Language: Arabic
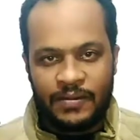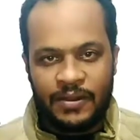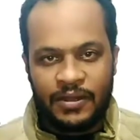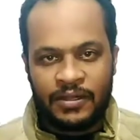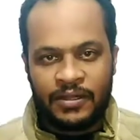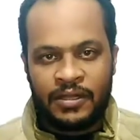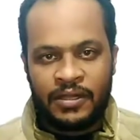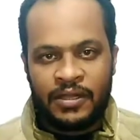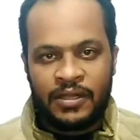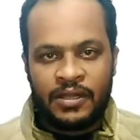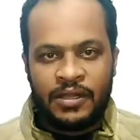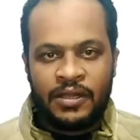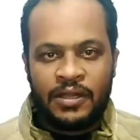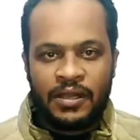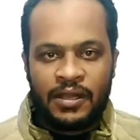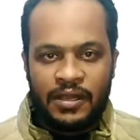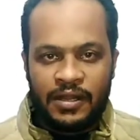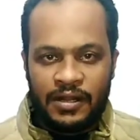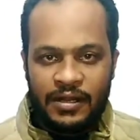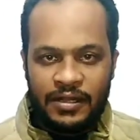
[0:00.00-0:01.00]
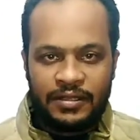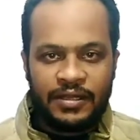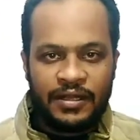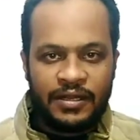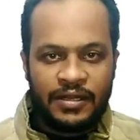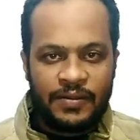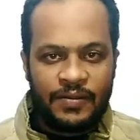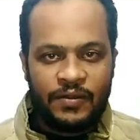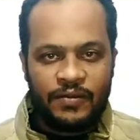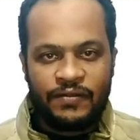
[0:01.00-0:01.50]
بعض اللي نقدر
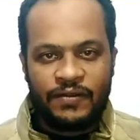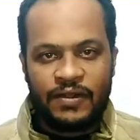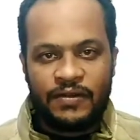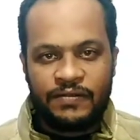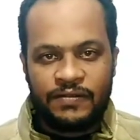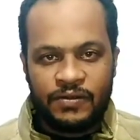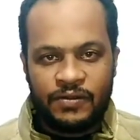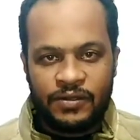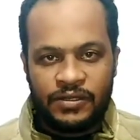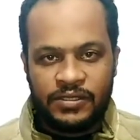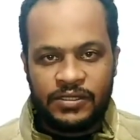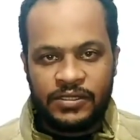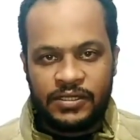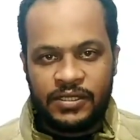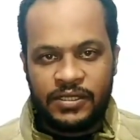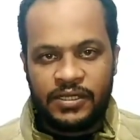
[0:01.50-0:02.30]
نعمله في 2020